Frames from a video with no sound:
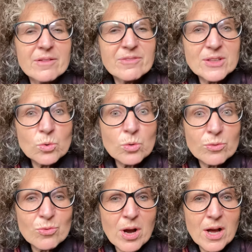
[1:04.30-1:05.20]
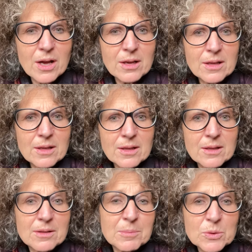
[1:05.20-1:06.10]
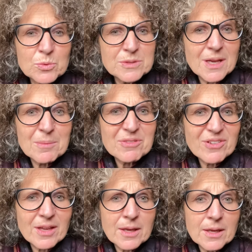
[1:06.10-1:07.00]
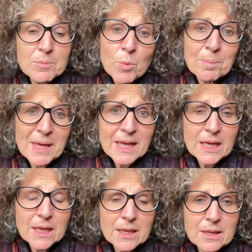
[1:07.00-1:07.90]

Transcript: Va donc voir mes cousins, mes frères et mon père,